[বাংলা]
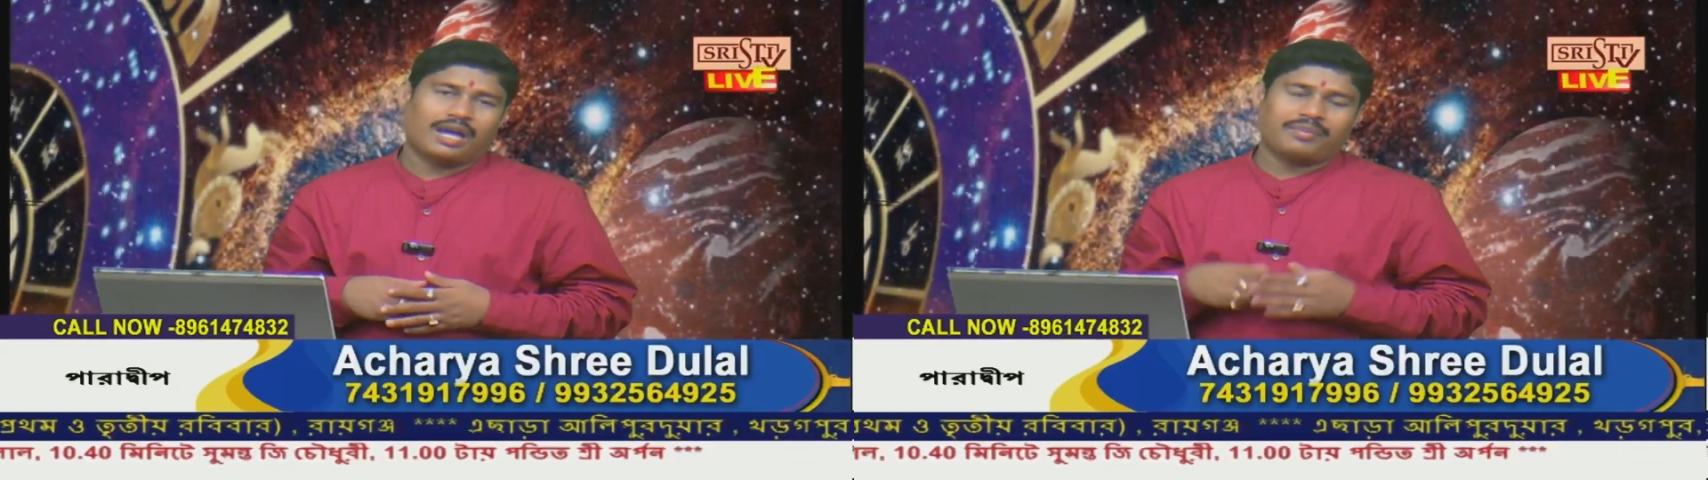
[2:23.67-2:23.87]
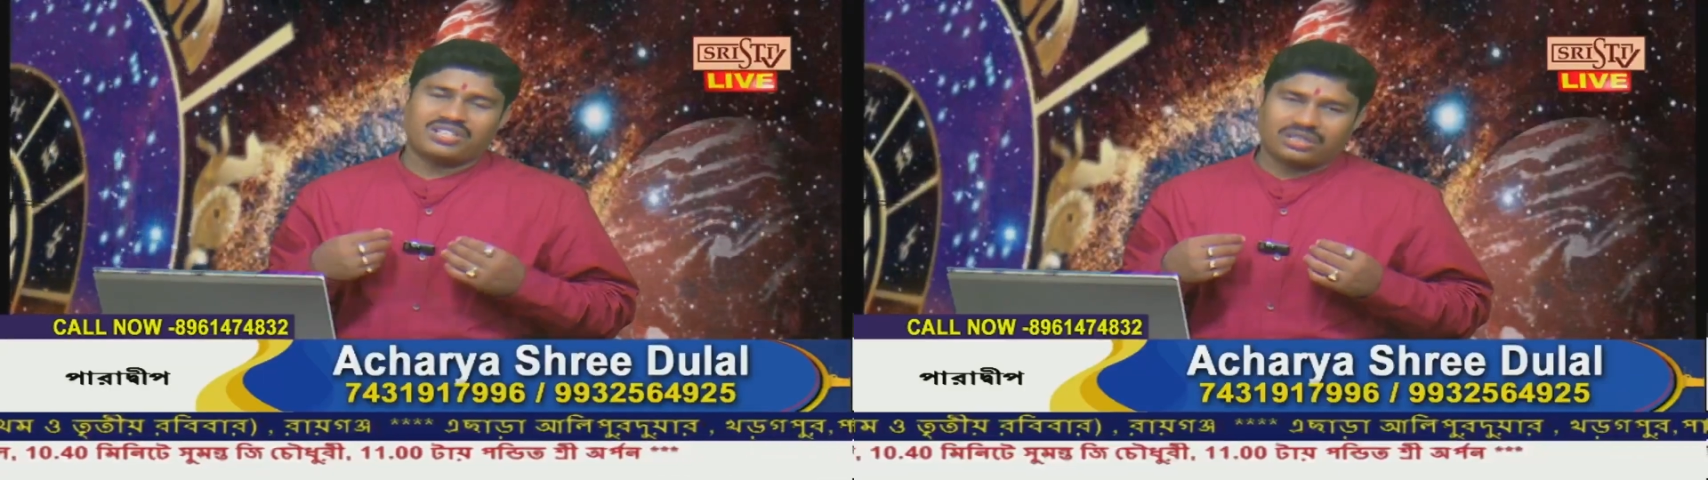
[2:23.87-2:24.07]

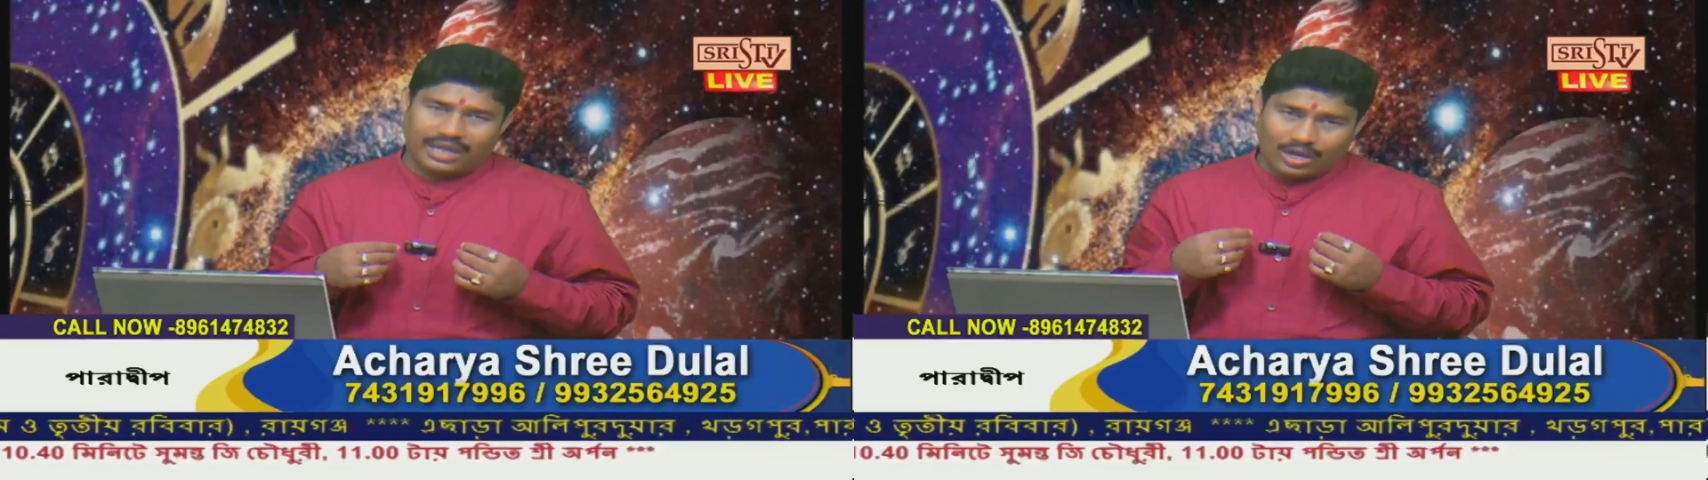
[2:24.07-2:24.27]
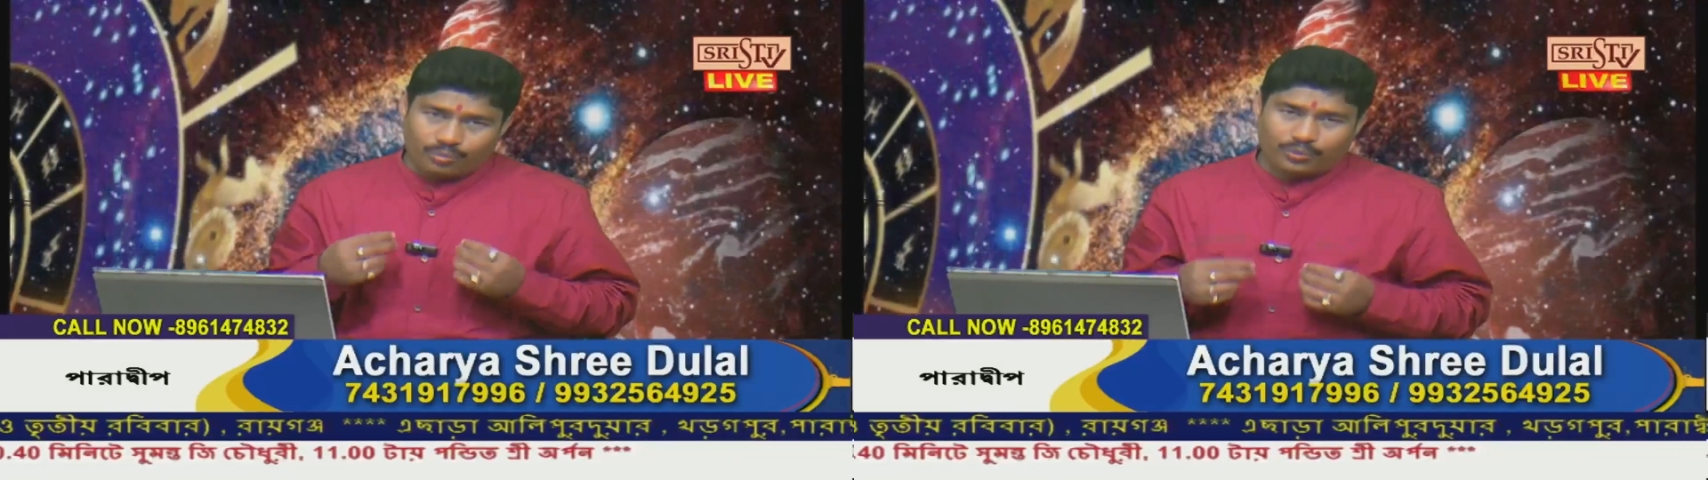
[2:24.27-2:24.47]
আমি
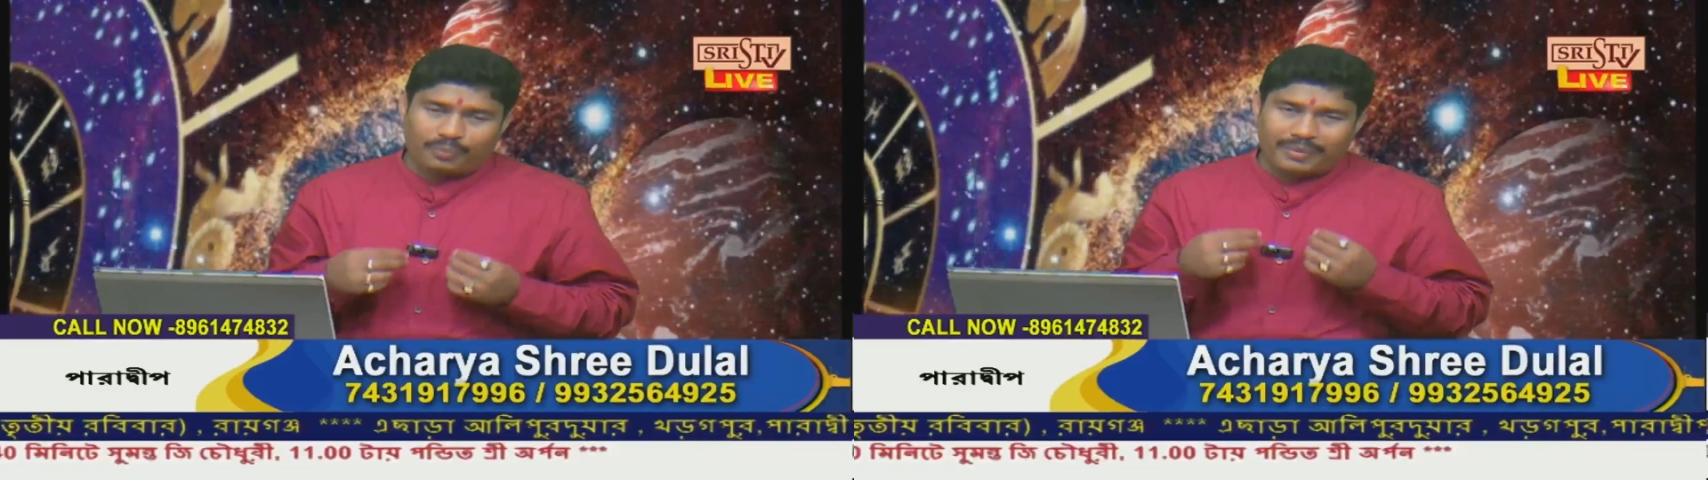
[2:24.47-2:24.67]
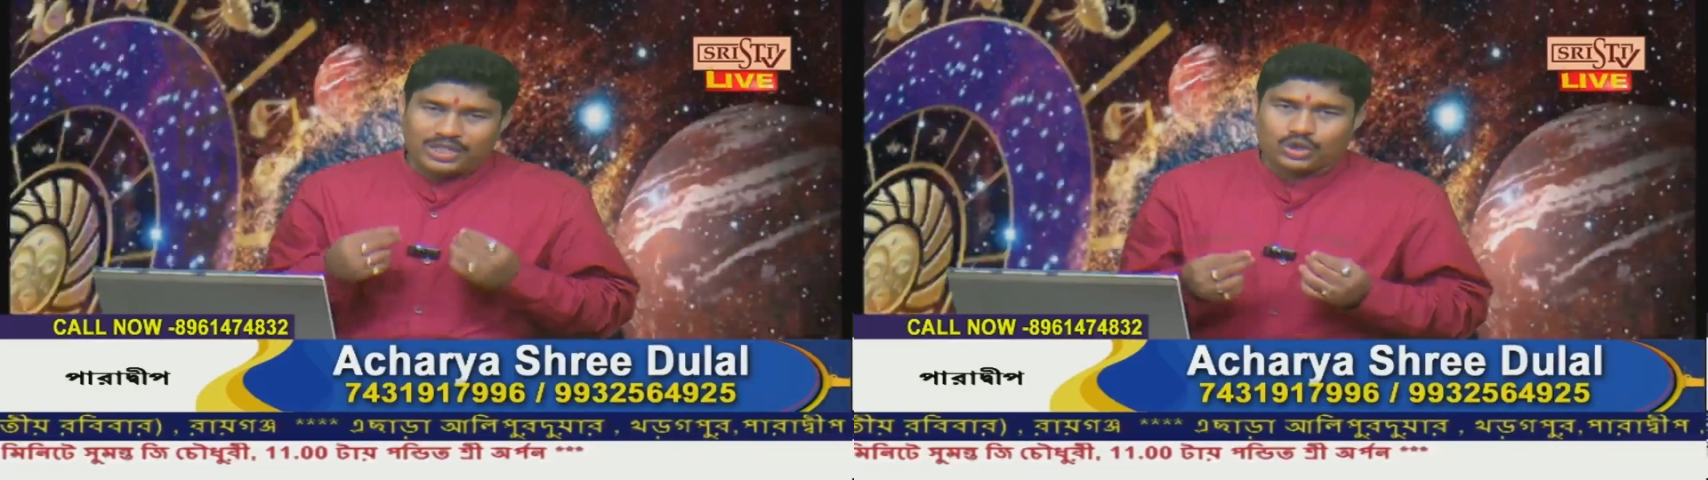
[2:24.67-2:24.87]
তার উপর
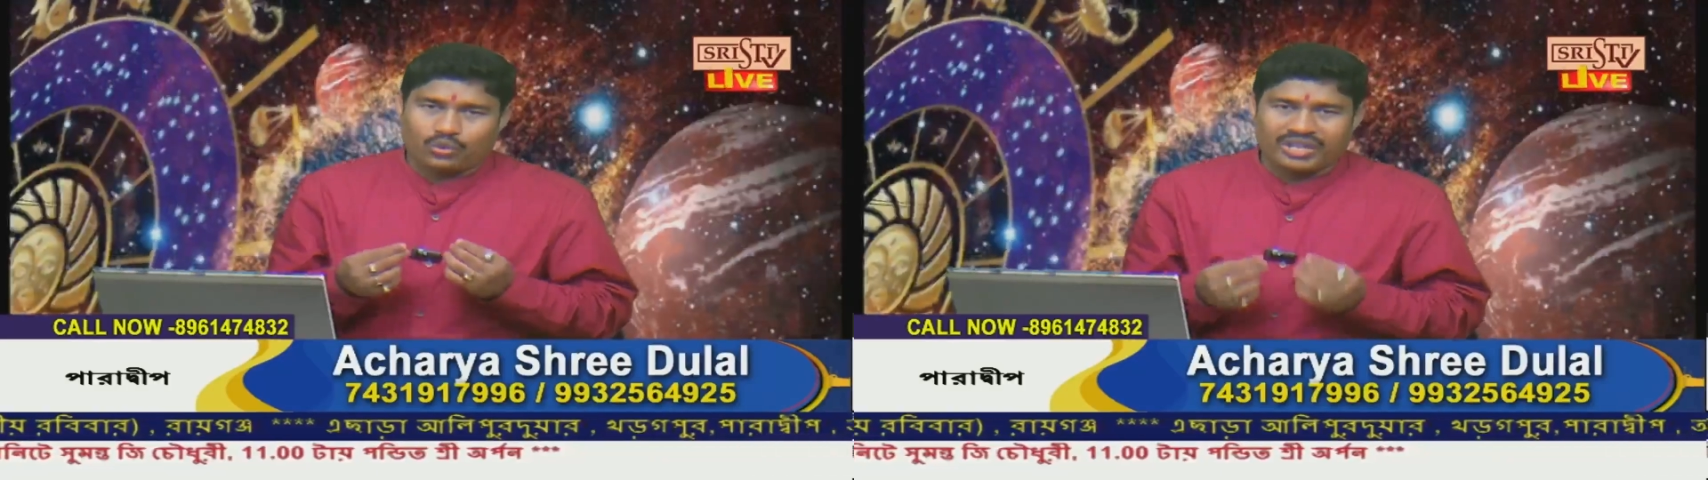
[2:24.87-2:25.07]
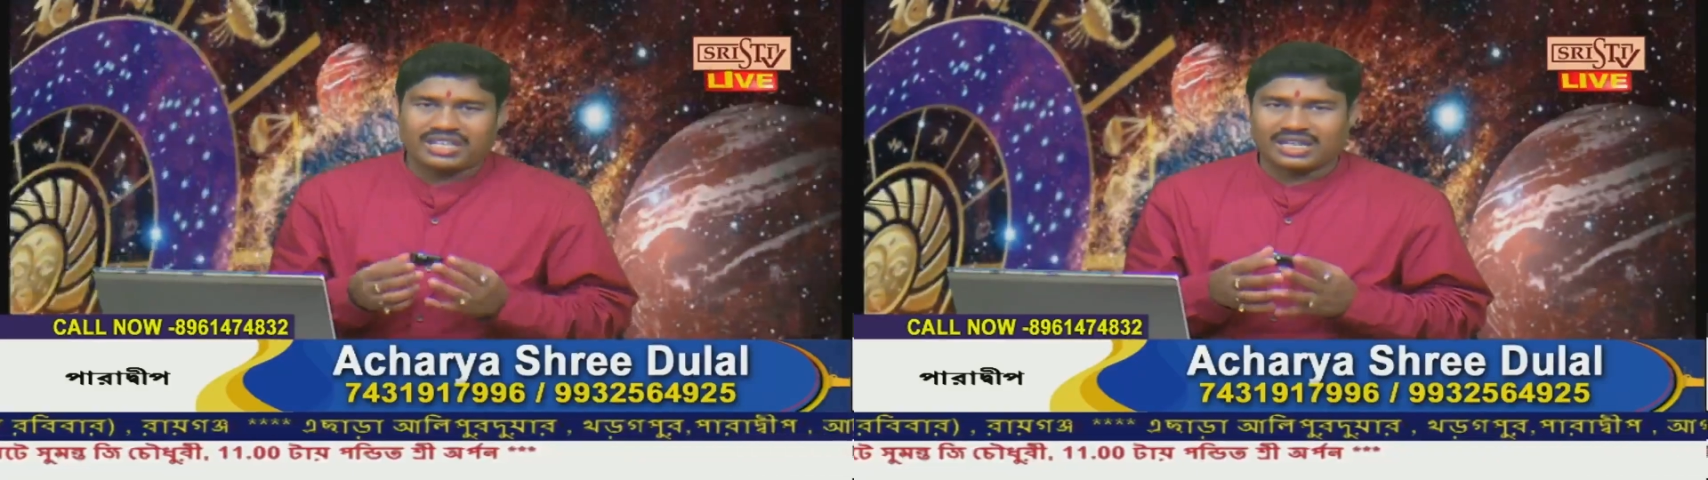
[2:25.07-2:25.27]
বেস
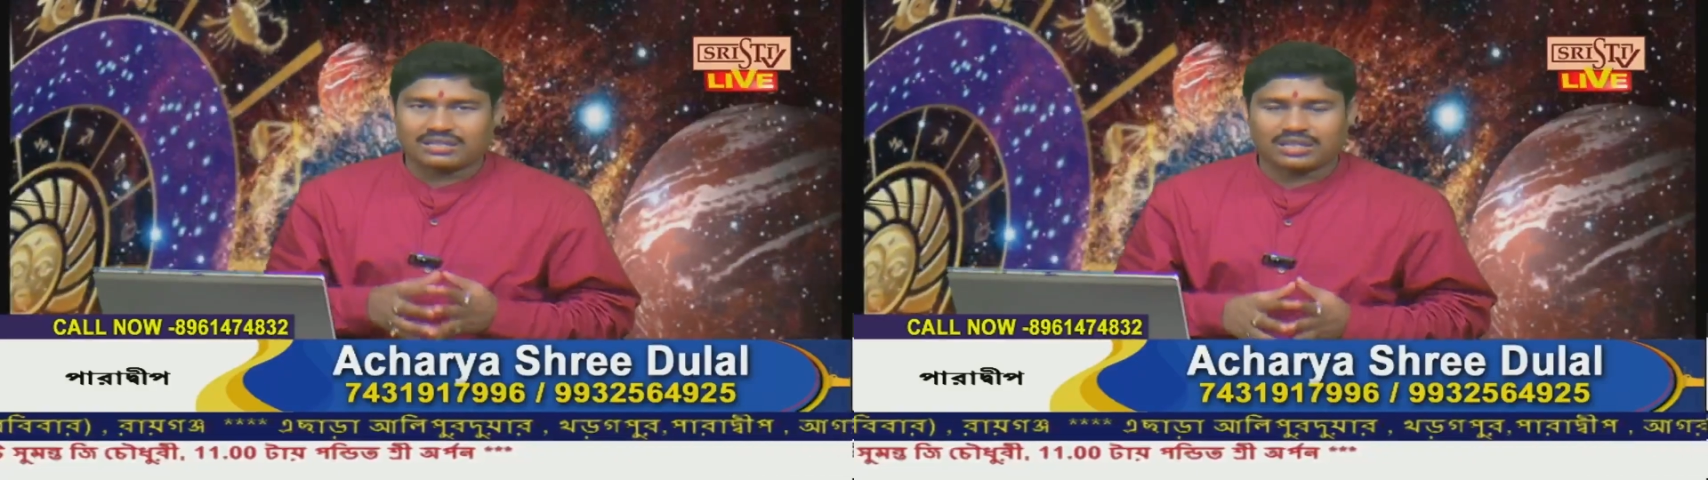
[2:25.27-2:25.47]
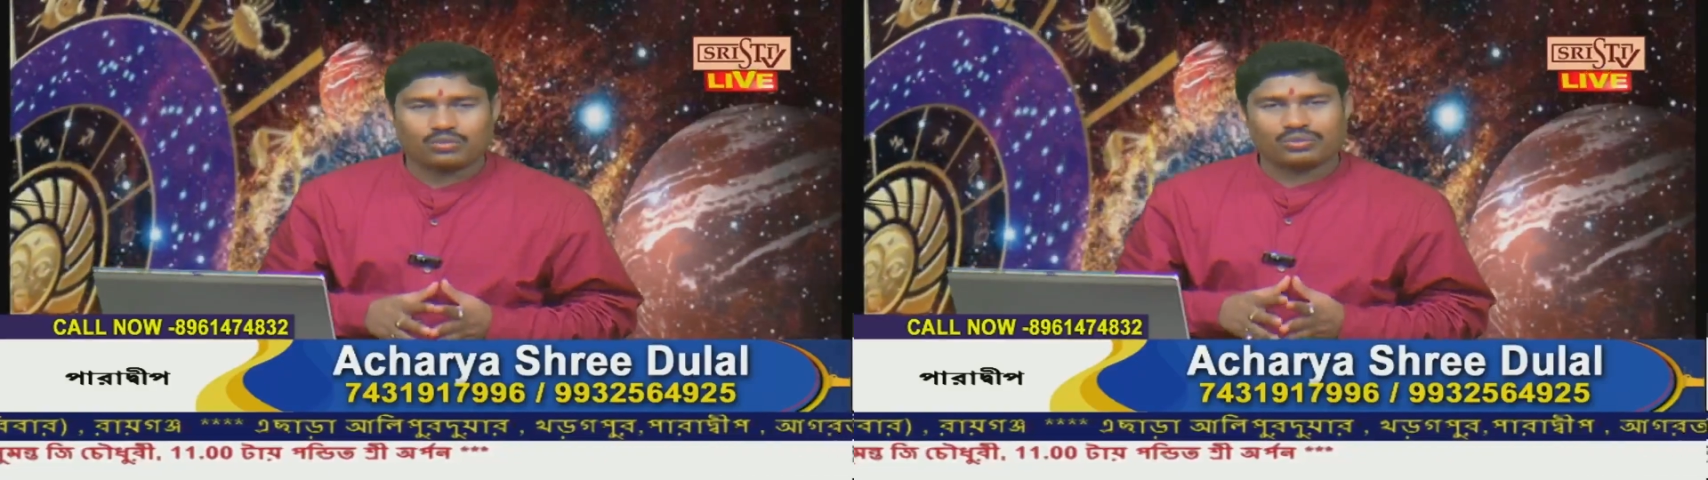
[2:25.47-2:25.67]
করেই
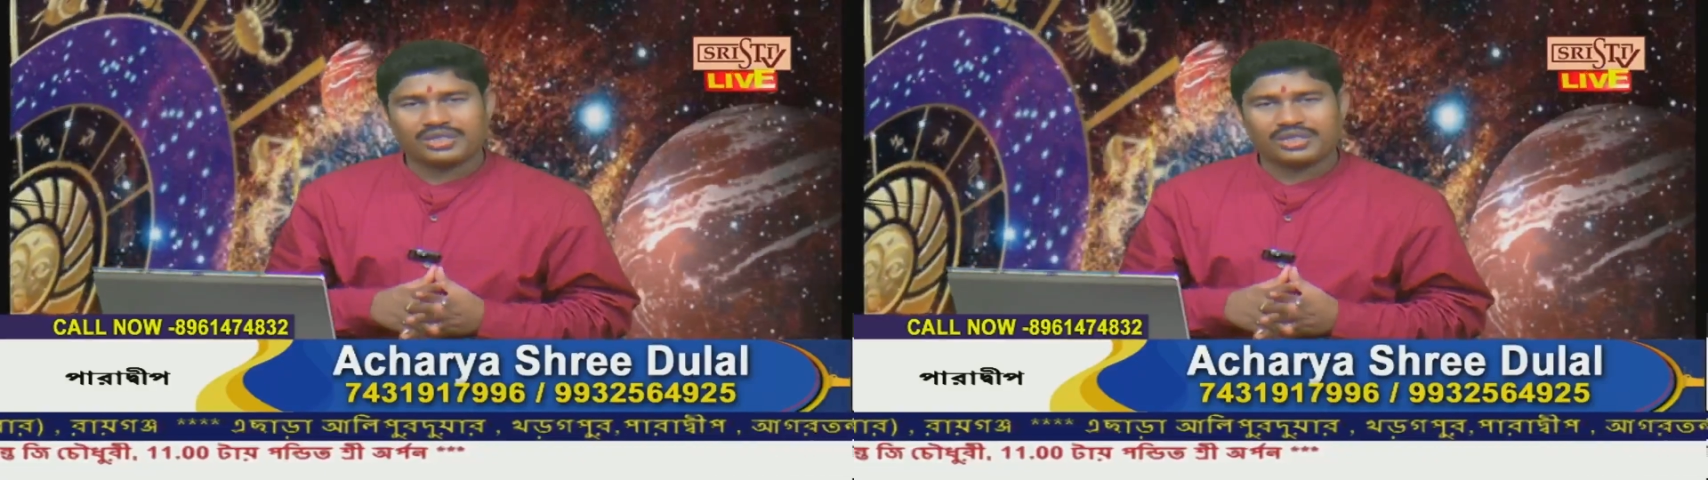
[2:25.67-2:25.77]
কাজটা করি